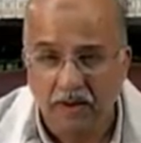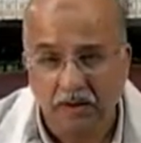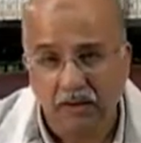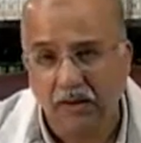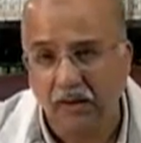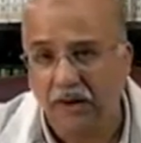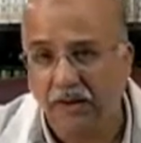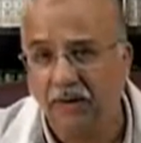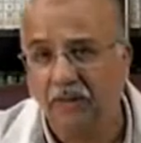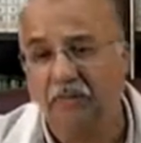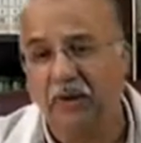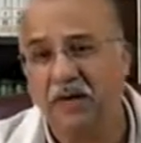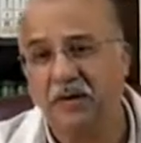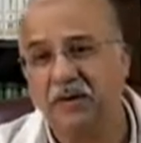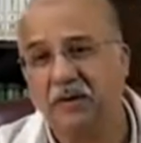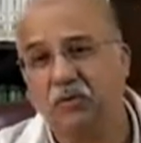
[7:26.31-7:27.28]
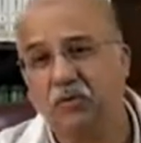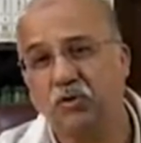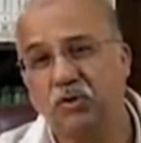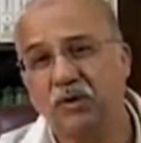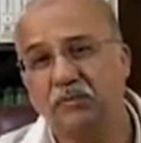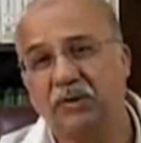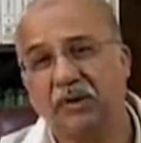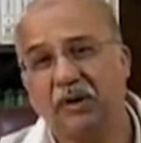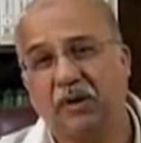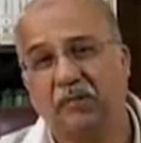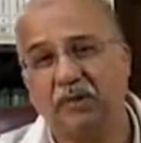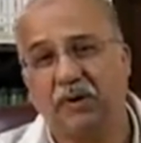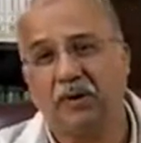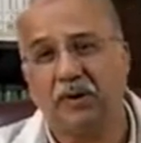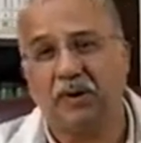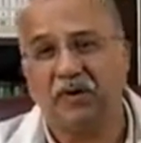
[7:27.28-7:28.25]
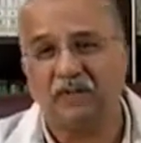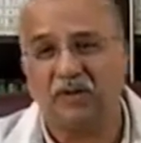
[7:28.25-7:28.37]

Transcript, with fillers: İnanın bazen musibet haberleri,